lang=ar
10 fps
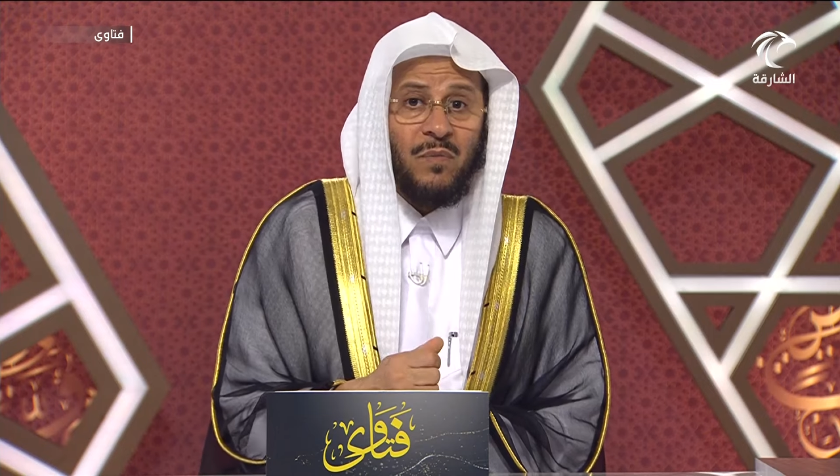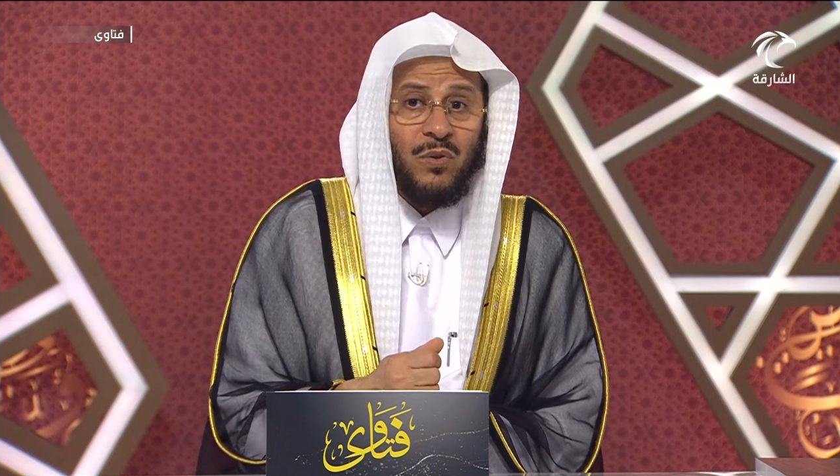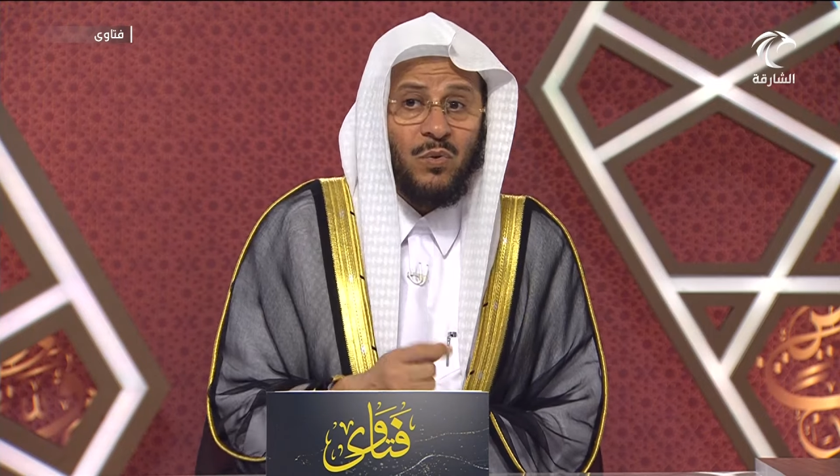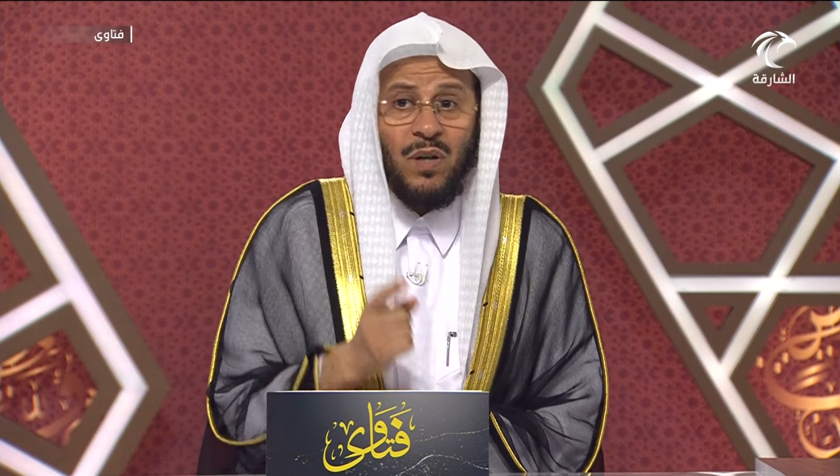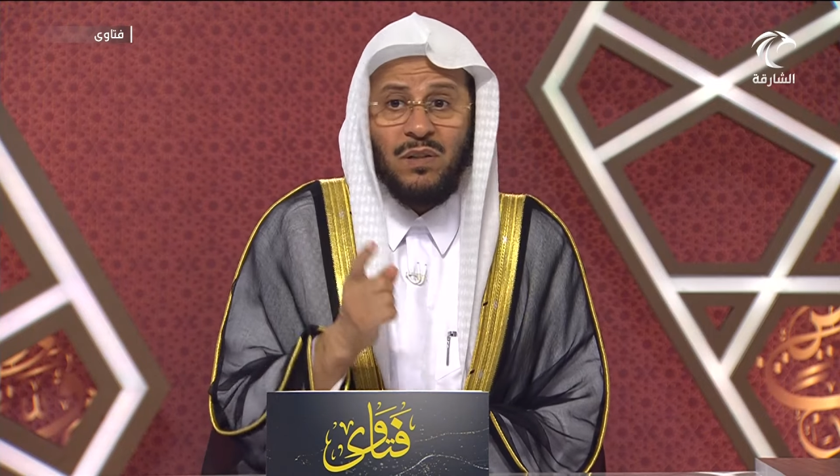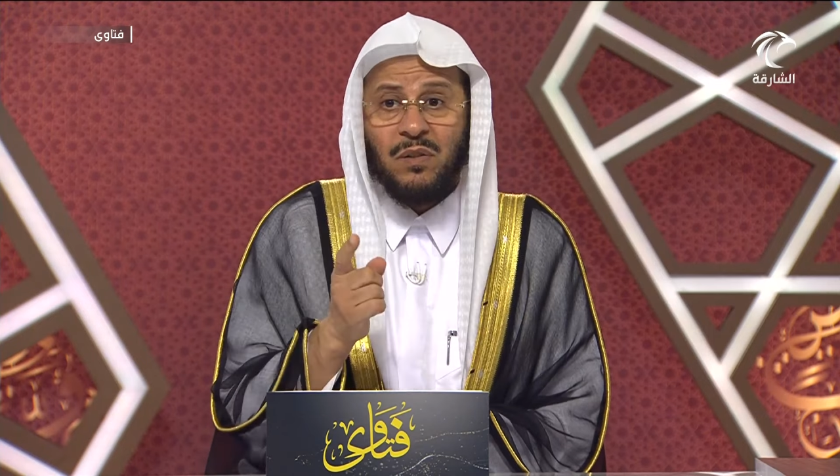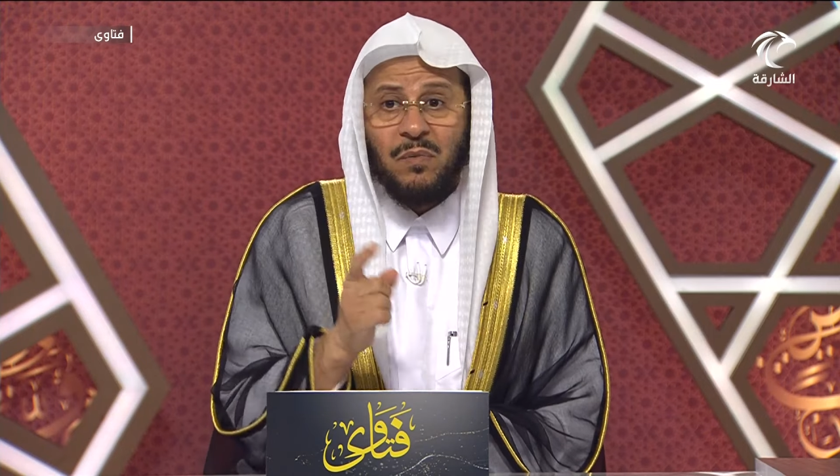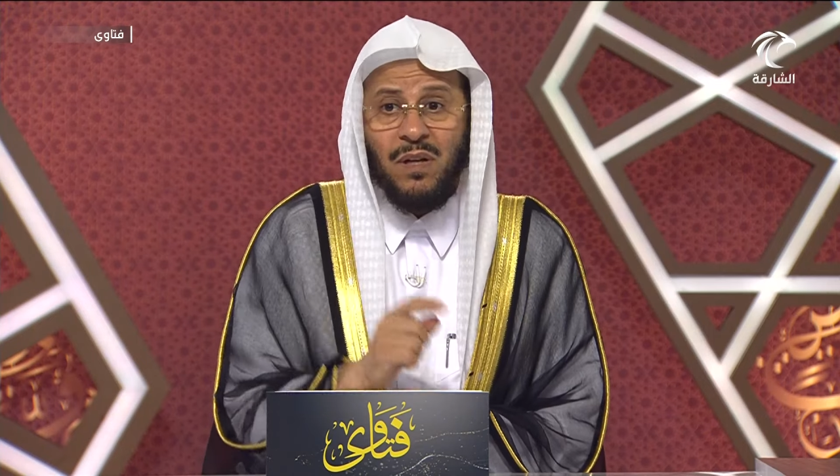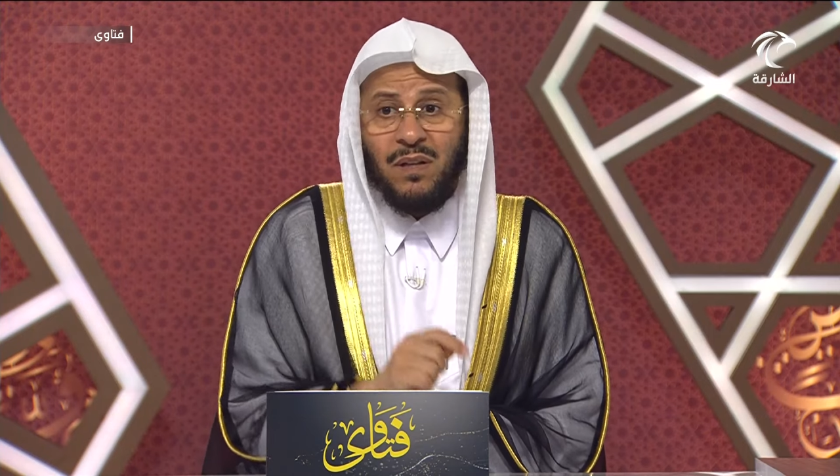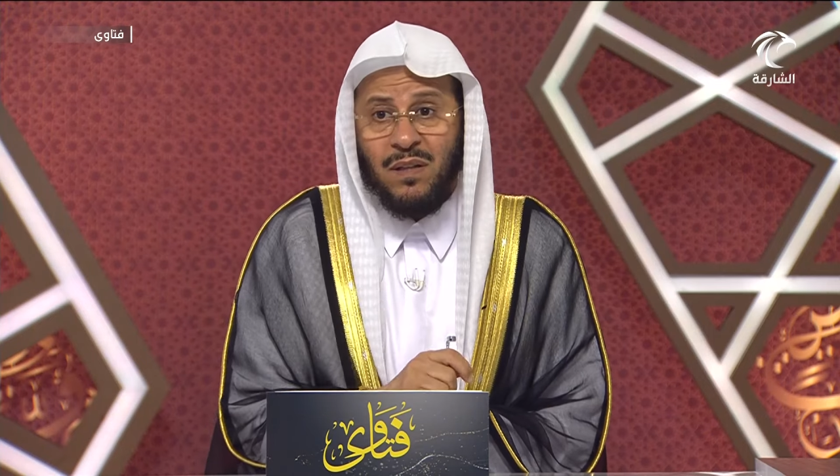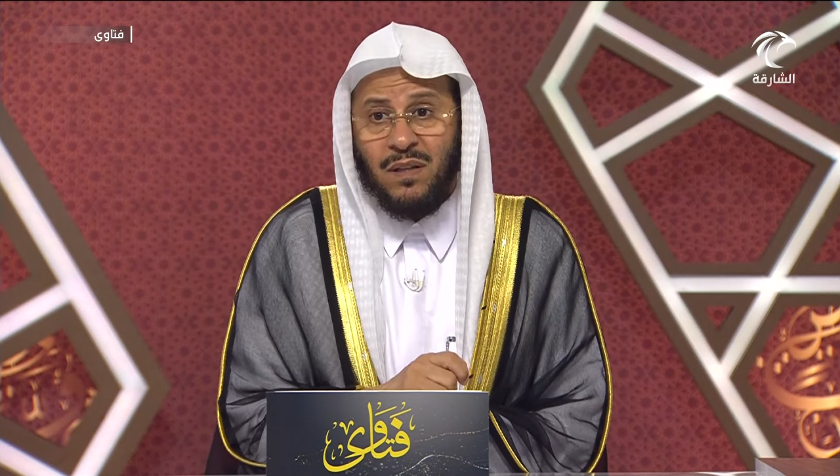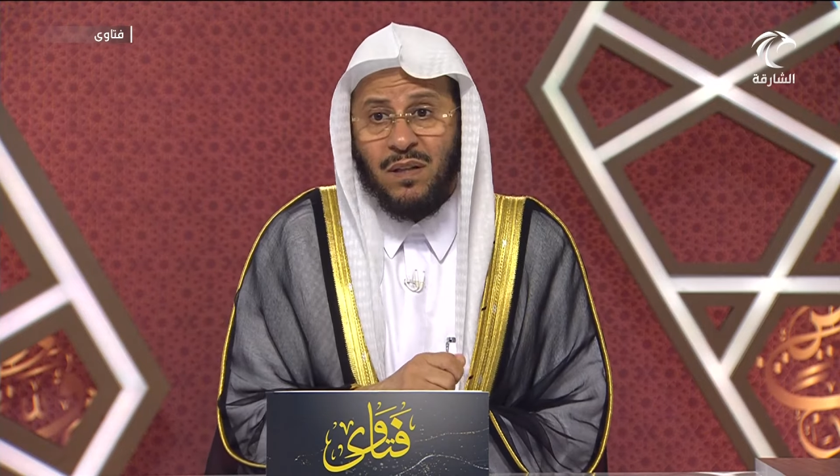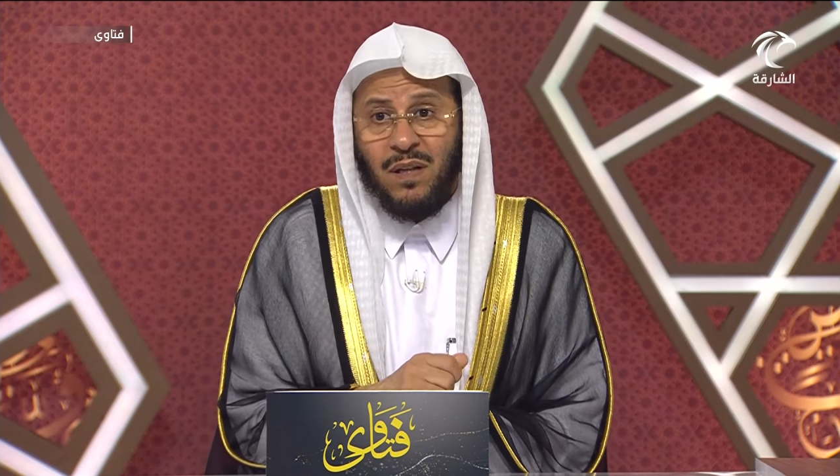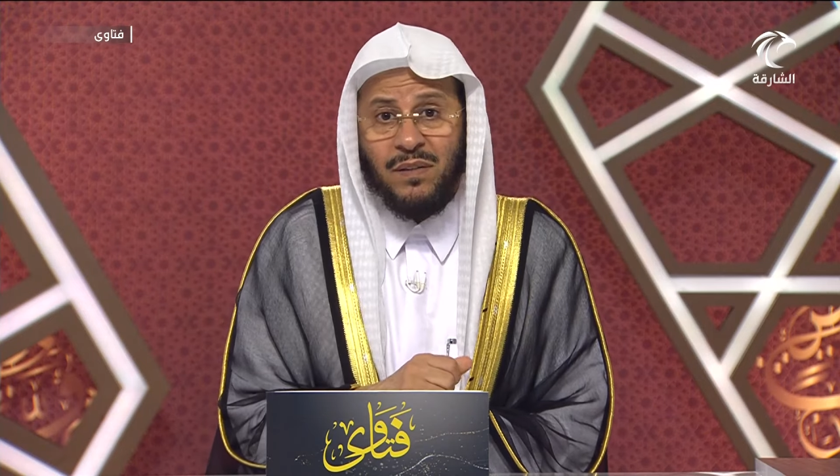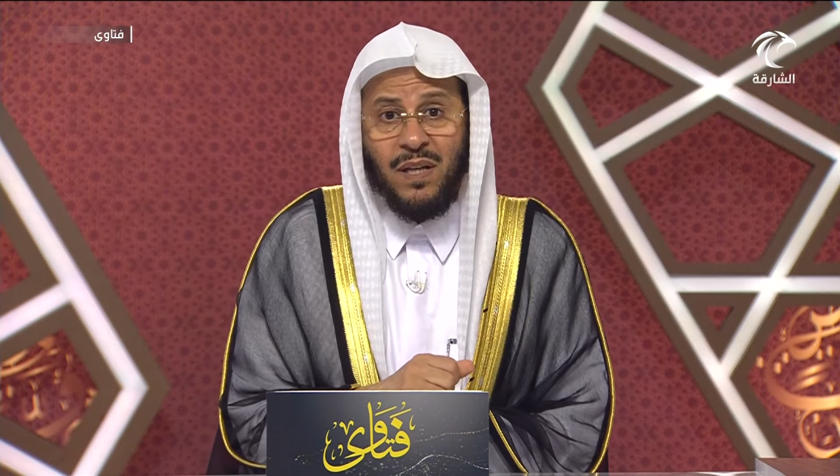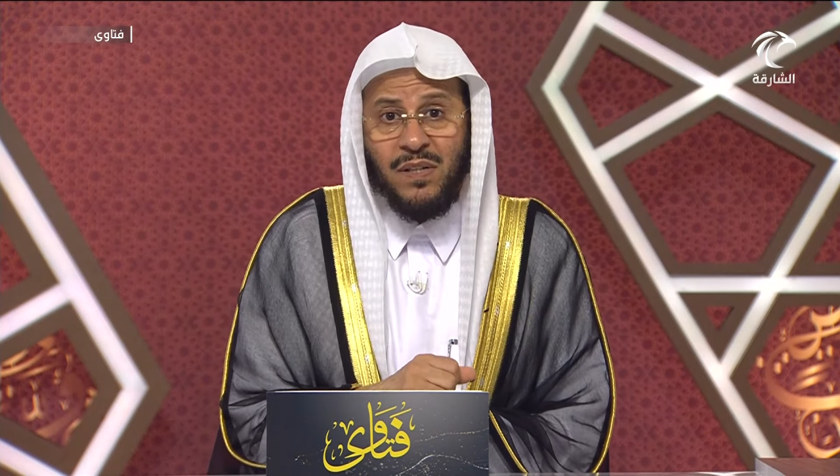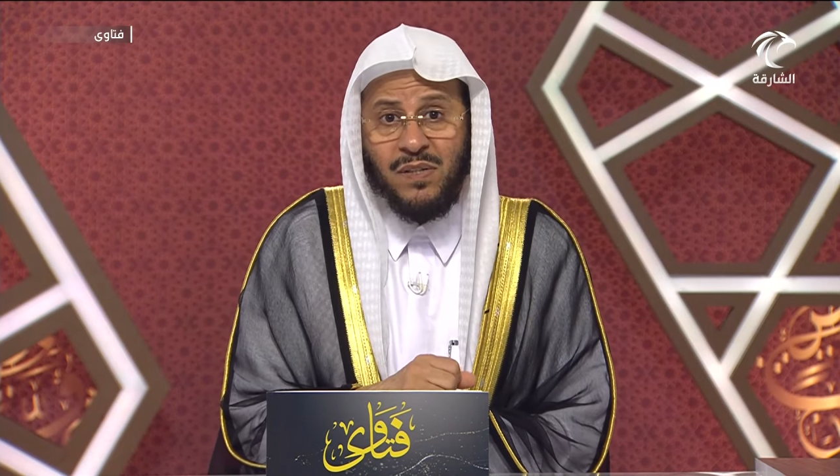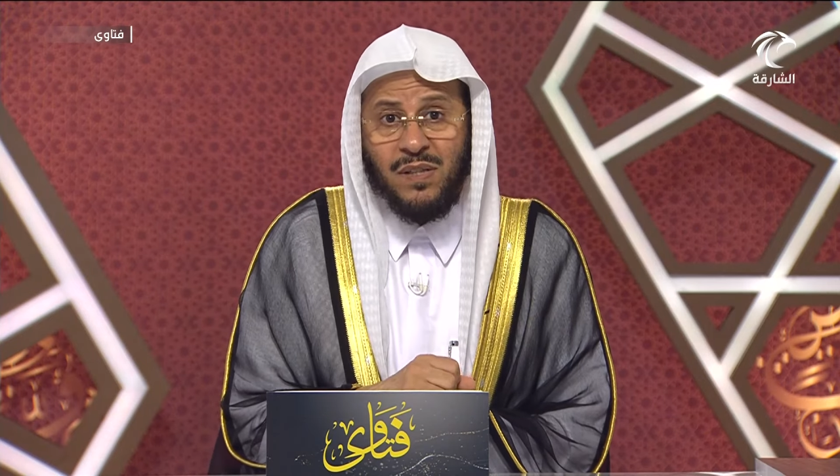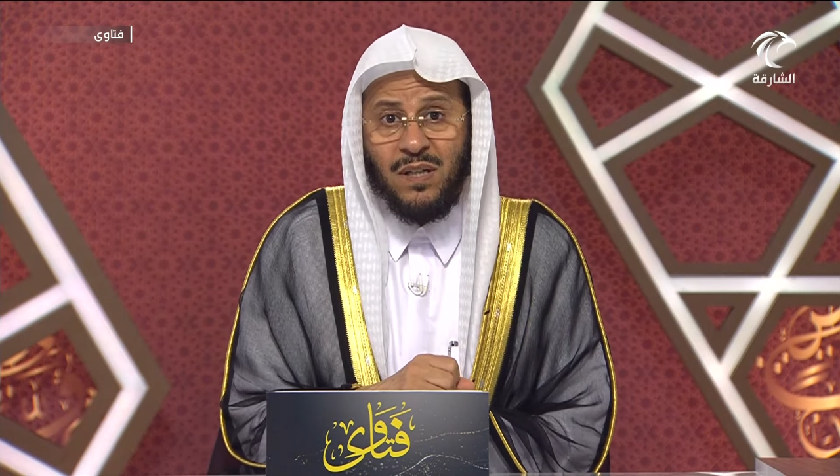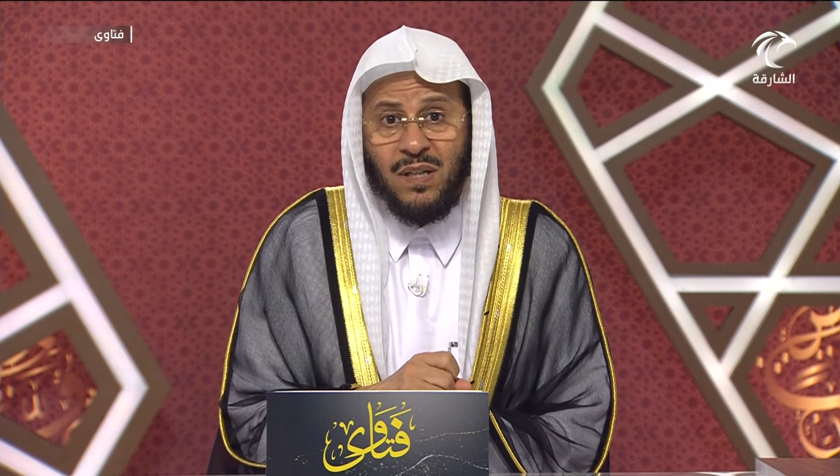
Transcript: يقدم حق الناس